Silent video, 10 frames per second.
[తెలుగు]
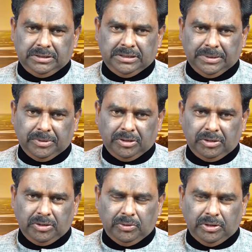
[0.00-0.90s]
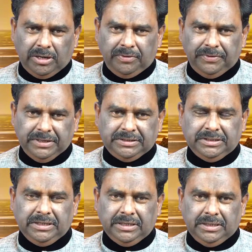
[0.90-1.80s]
క్షేమంగా ఉన్న గొర్రెలను
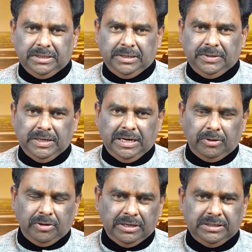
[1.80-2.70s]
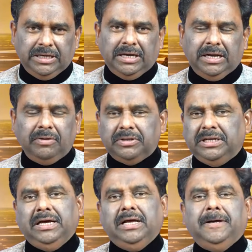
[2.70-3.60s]
విడిచి వీళ్ళు ఆ గొర్రెను తీయాలా
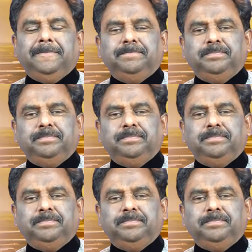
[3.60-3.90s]
వదిలేయాలా